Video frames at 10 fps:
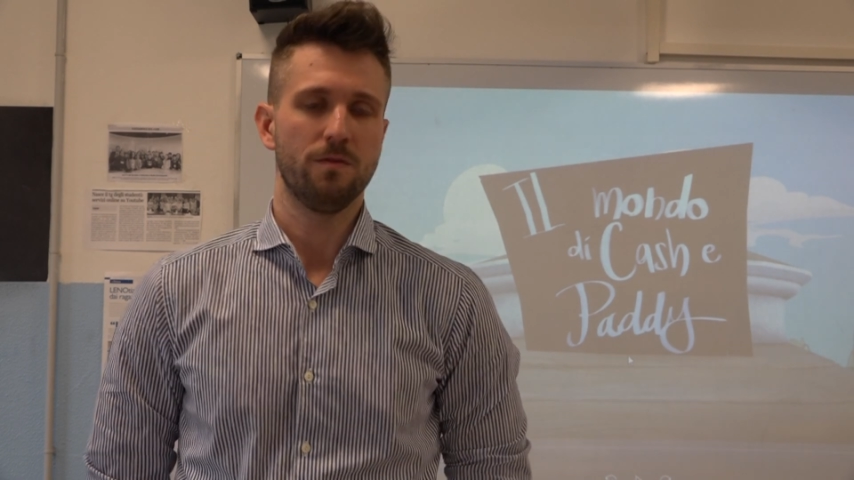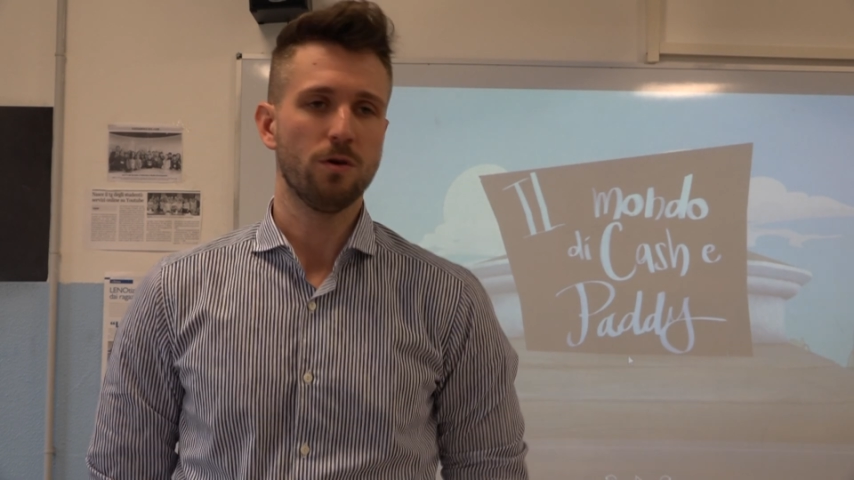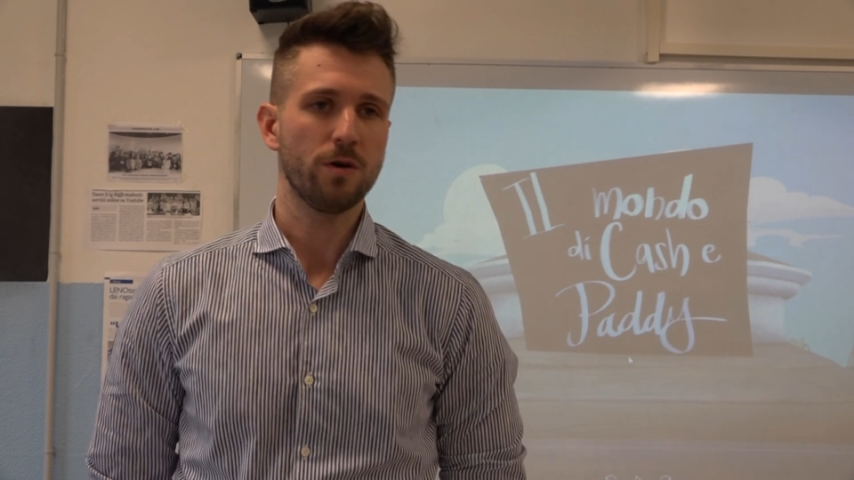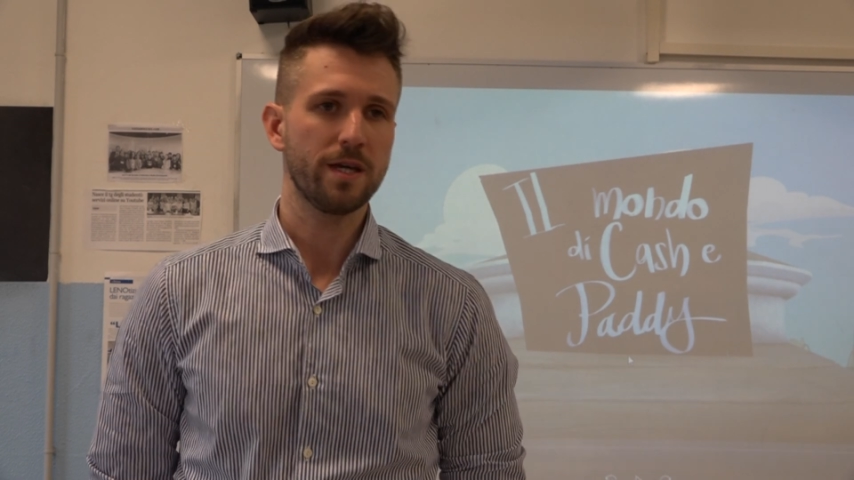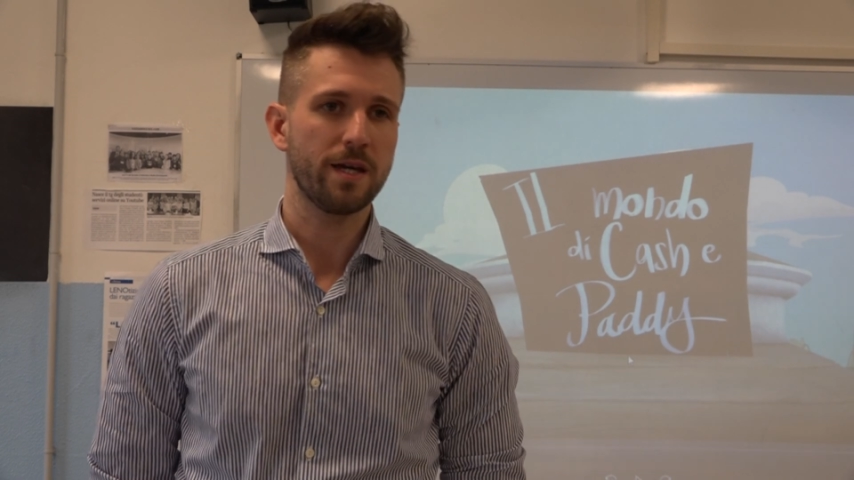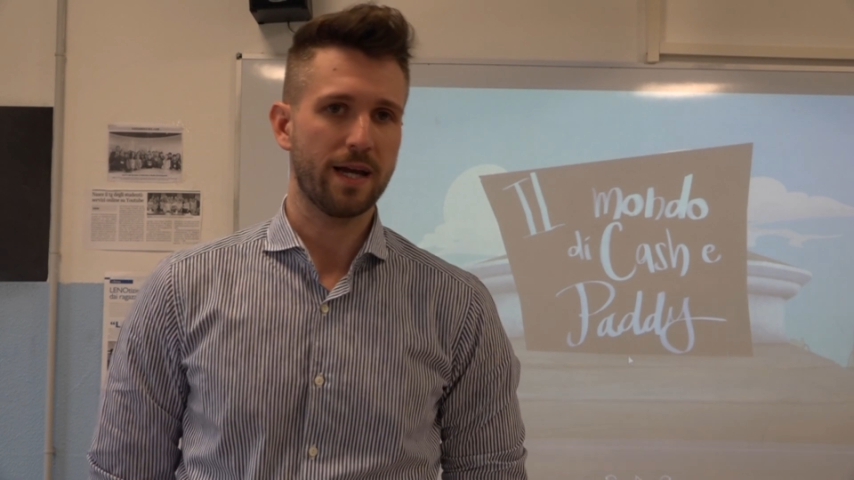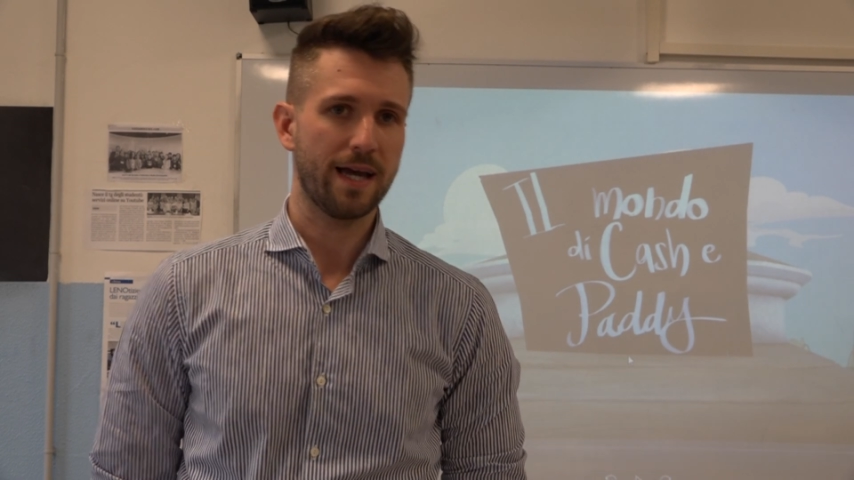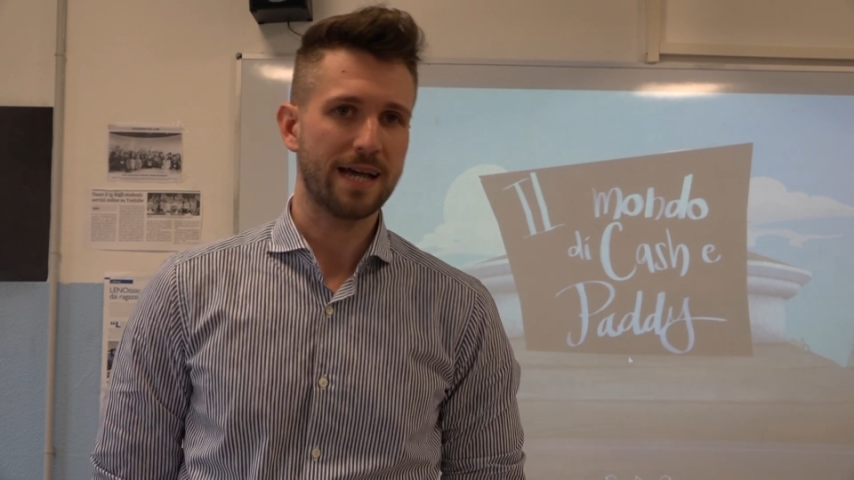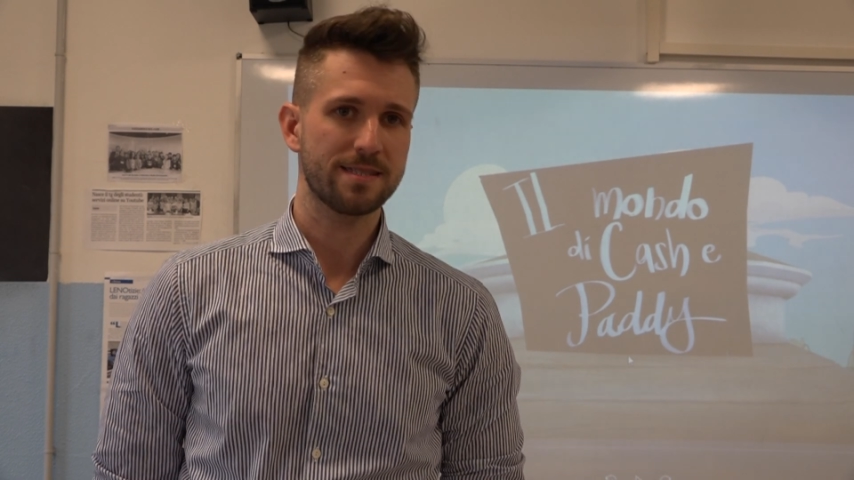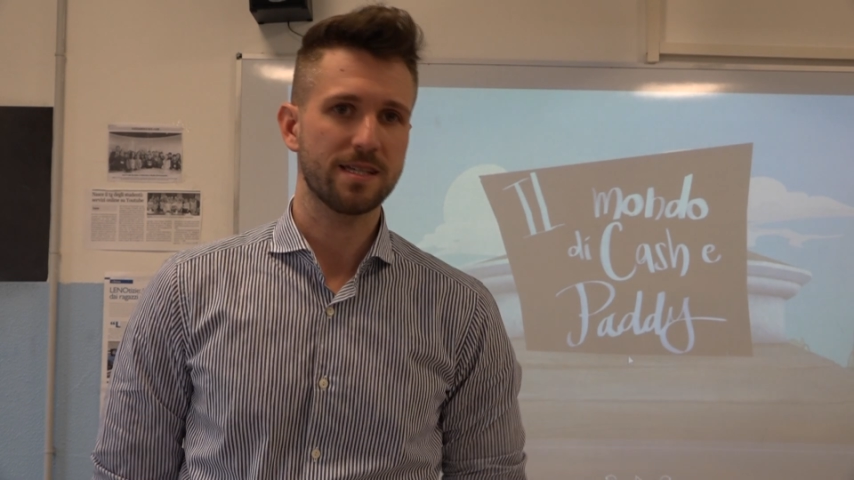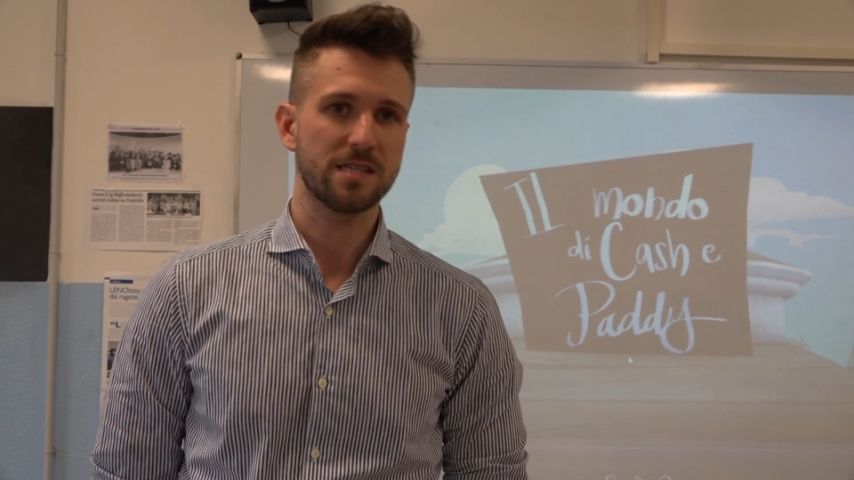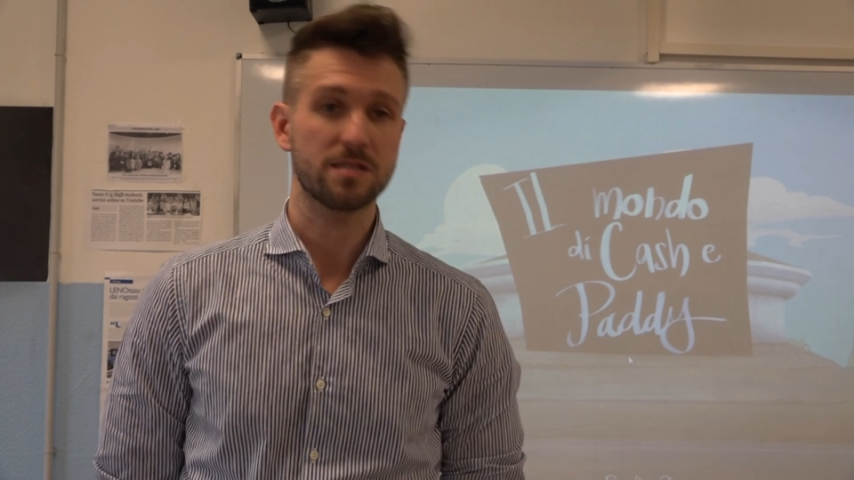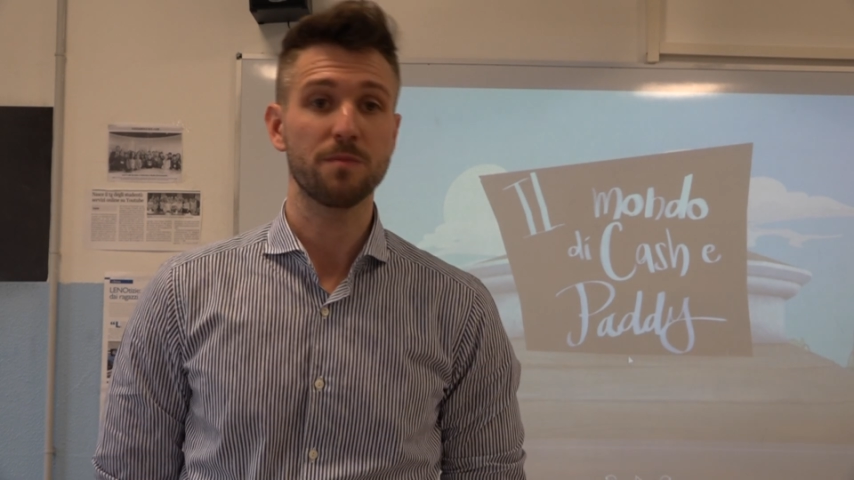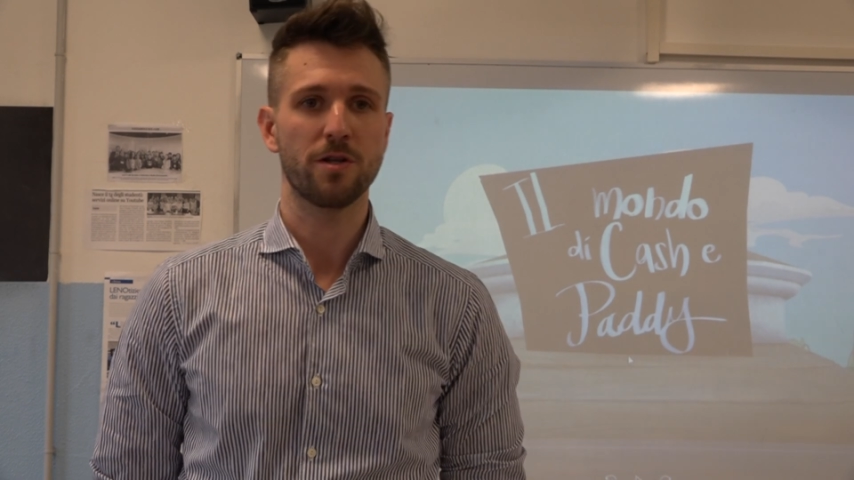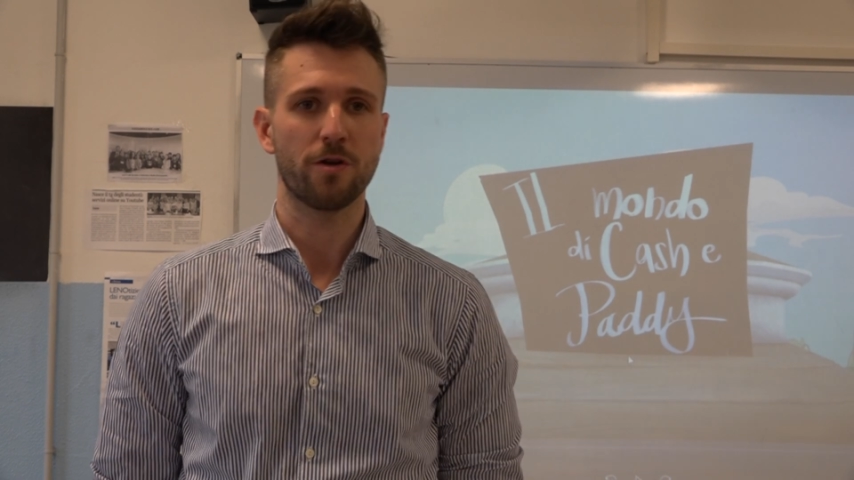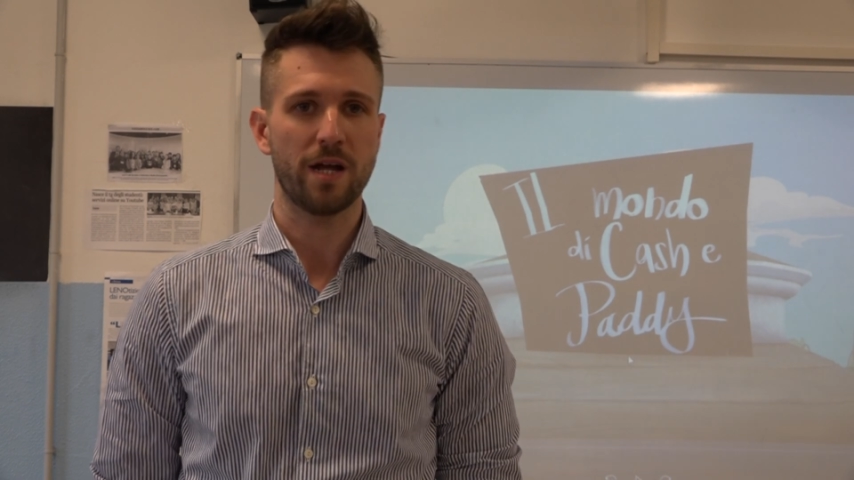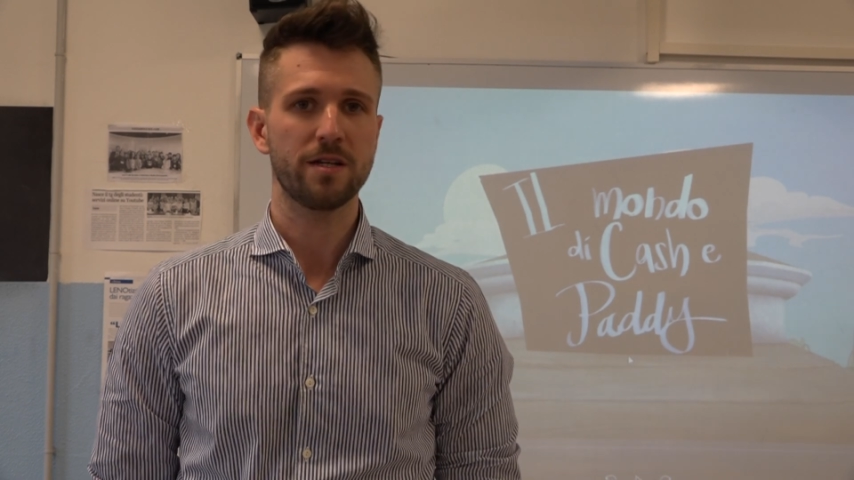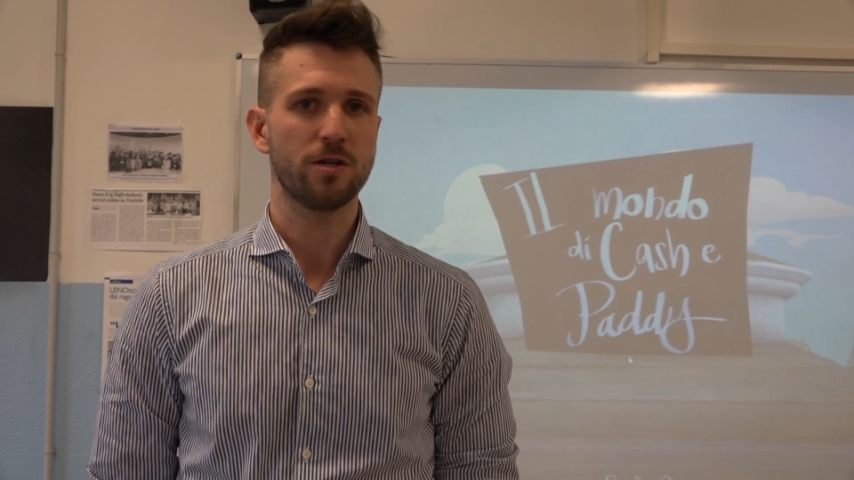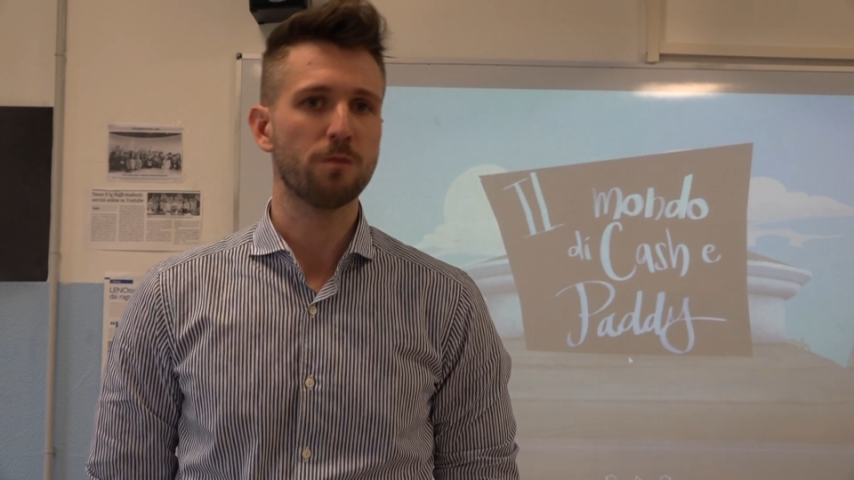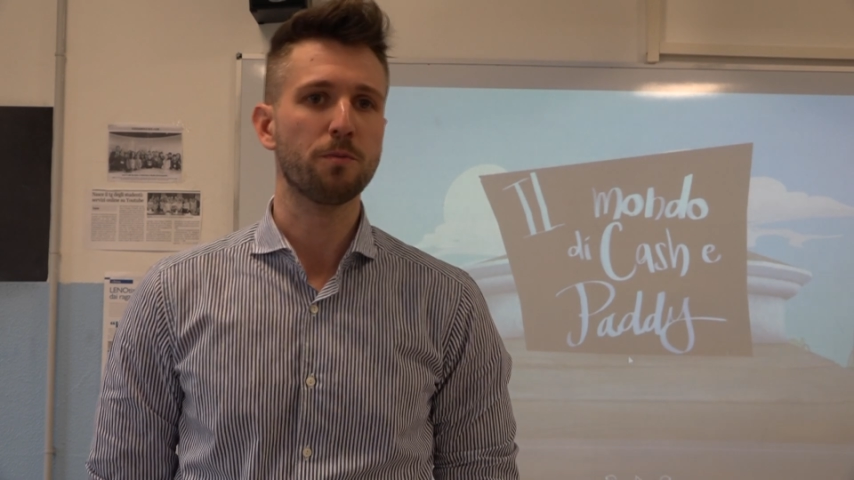voi ragazzi che siete
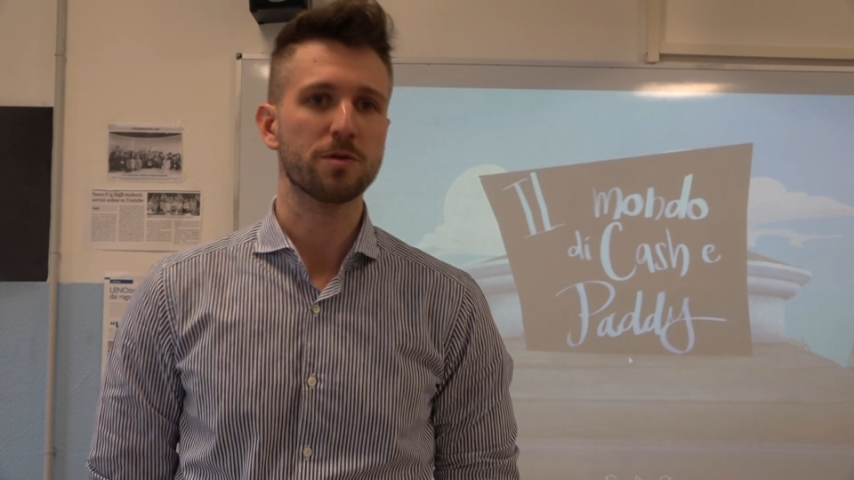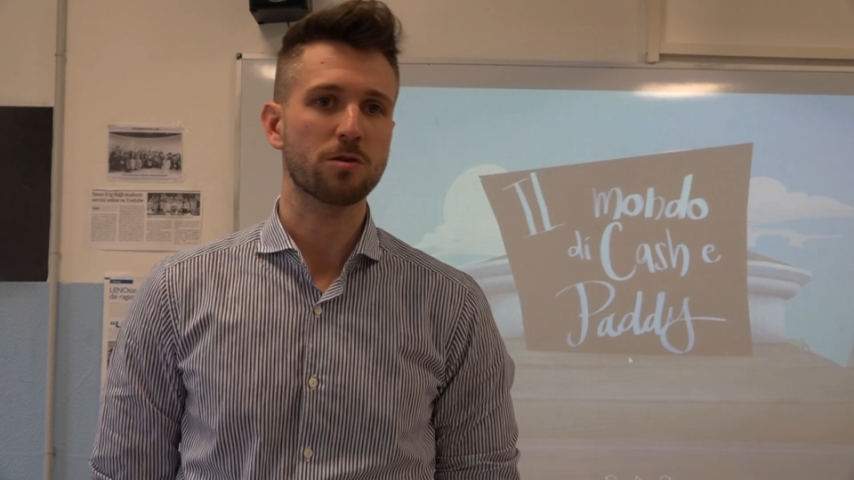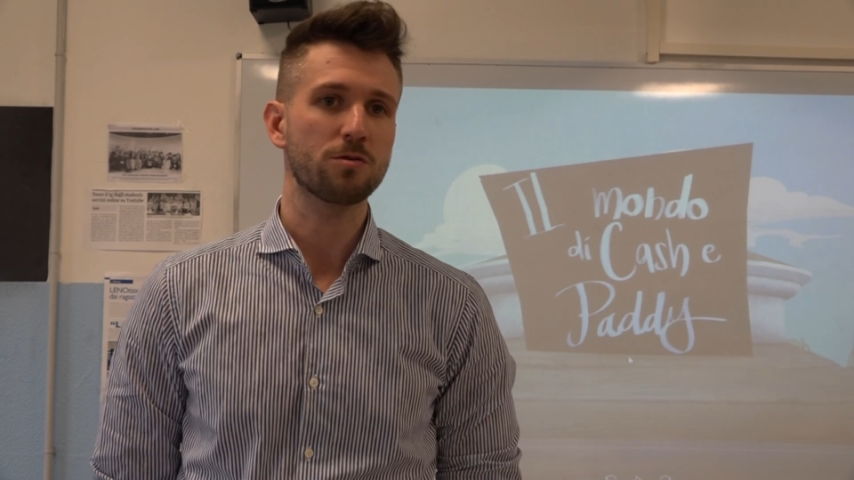minorenni non potete